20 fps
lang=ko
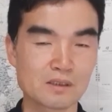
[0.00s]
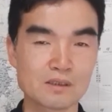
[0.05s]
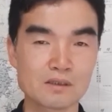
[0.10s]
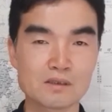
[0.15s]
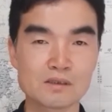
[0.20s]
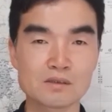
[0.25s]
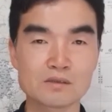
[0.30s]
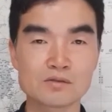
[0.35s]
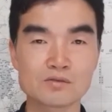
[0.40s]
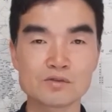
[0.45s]

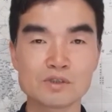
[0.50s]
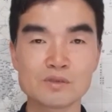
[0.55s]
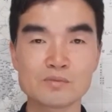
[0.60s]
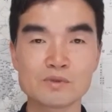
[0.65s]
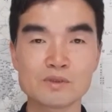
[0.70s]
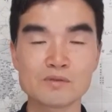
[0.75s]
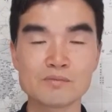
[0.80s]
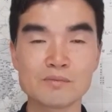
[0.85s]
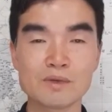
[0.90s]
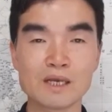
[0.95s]
그러니까
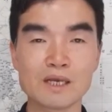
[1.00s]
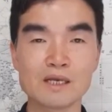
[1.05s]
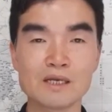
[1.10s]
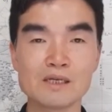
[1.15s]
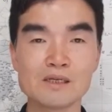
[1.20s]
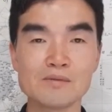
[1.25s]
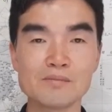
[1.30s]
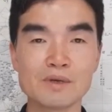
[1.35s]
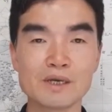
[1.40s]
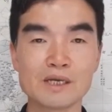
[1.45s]
주님은
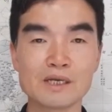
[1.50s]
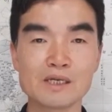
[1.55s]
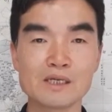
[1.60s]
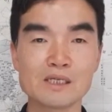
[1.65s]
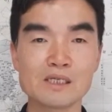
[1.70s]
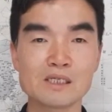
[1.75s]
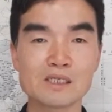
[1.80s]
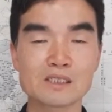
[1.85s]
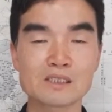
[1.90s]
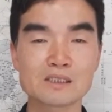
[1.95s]

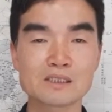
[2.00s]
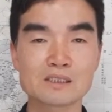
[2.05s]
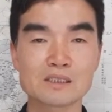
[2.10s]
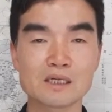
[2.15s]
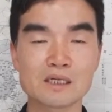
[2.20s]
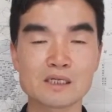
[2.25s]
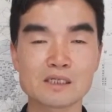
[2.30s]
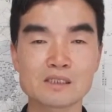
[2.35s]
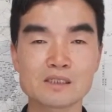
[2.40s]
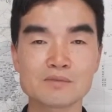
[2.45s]
매일매일
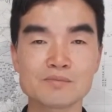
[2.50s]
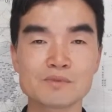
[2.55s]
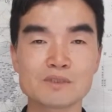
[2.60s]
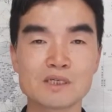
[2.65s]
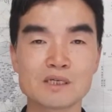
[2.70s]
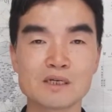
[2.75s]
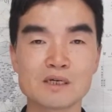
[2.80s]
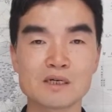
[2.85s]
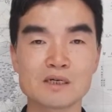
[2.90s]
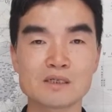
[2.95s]
자기
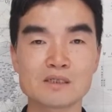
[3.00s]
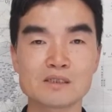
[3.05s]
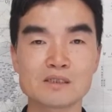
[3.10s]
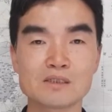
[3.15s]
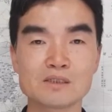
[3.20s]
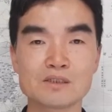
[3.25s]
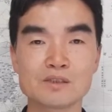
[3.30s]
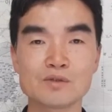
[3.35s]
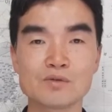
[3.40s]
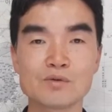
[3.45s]
십자가를
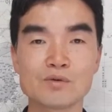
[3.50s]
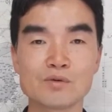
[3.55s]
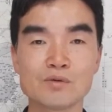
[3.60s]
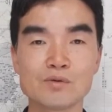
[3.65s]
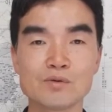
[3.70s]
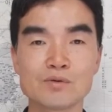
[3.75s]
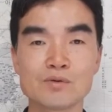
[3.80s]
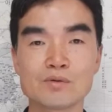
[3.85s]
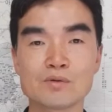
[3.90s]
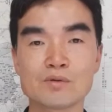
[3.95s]

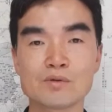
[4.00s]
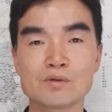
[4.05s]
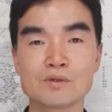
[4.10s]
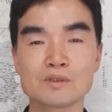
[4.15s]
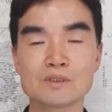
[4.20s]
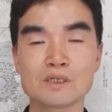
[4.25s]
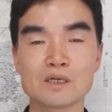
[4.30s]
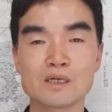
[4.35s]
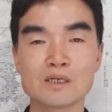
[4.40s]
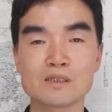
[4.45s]
지고
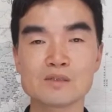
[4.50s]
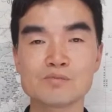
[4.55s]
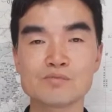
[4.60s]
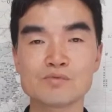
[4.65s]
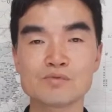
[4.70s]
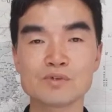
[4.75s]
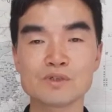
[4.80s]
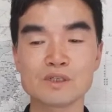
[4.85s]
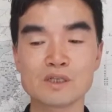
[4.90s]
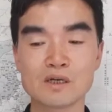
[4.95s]
자기를
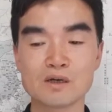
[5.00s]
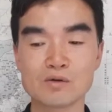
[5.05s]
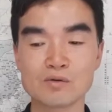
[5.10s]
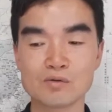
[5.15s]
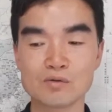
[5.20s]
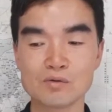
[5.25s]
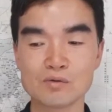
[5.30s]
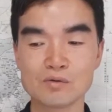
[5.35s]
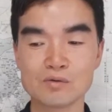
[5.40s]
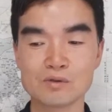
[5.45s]

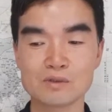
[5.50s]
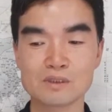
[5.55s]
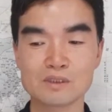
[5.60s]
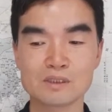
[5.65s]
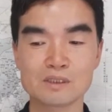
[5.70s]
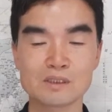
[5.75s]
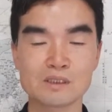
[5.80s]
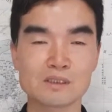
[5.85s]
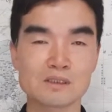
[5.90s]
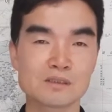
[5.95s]
부인하고
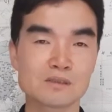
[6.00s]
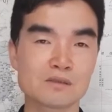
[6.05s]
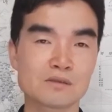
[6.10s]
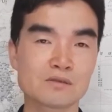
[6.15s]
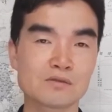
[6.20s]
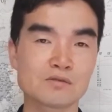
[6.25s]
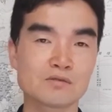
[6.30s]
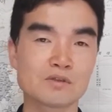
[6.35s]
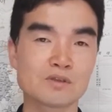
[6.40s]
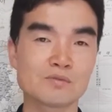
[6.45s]

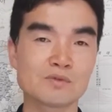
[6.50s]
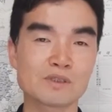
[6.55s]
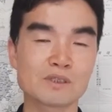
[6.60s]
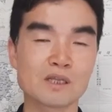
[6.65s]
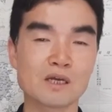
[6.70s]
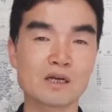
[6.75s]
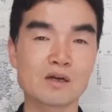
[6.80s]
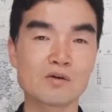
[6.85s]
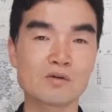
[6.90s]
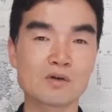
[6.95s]
주님을
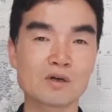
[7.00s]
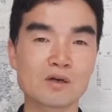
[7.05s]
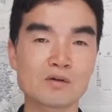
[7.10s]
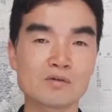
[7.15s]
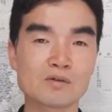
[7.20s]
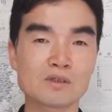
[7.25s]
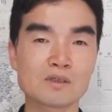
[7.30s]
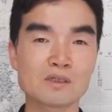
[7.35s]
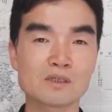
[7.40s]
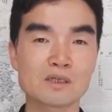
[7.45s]
따라오라고
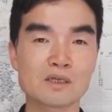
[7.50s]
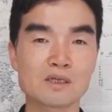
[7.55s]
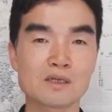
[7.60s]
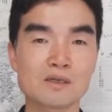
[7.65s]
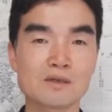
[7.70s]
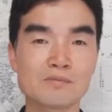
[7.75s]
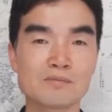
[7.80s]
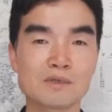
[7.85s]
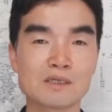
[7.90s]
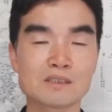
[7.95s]
그렇게
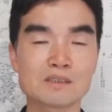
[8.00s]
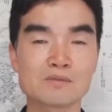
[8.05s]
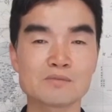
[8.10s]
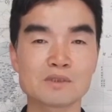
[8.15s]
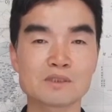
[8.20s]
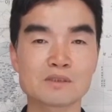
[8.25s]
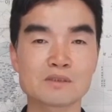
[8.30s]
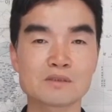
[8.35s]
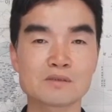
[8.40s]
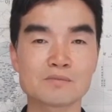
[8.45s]

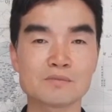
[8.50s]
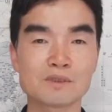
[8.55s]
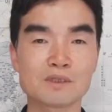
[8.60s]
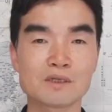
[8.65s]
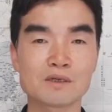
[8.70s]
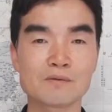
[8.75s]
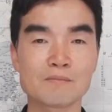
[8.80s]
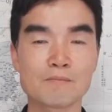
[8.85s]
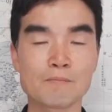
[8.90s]
말씀하셨습니다.